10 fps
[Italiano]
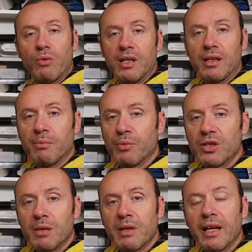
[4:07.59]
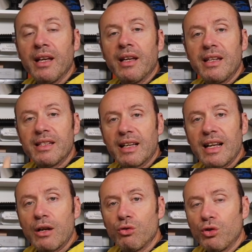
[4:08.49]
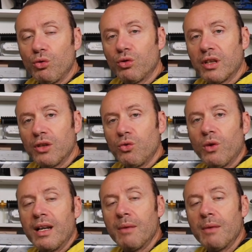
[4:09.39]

quindi è possibile installarlo in tutte e due